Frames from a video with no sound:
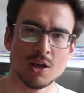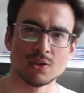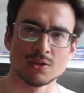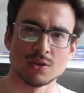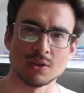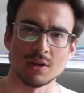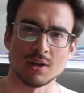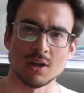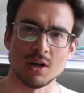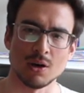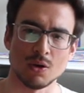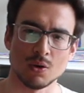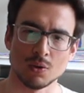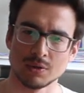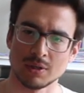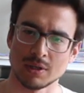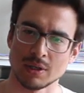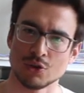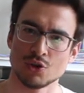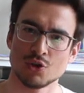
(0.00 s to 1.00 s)
sondern auch
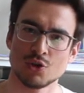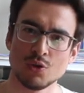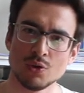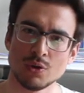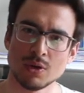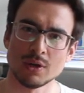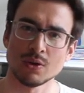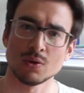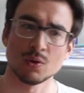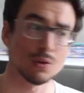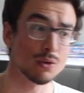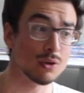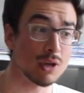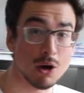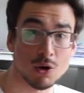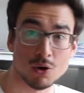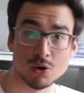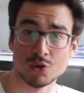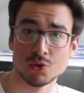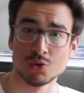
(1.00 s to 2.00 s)
unter den Schülern und
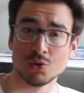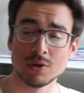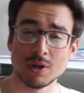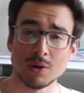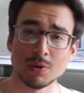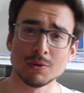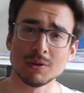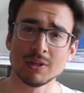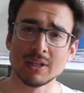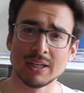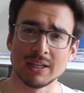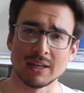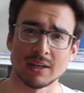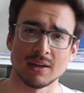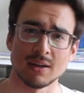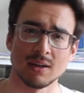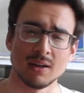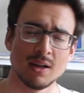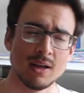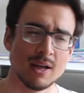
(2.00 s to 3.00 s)
auch Schüler und
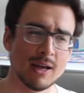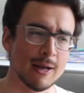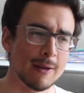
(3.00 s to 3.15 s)
Lehrer.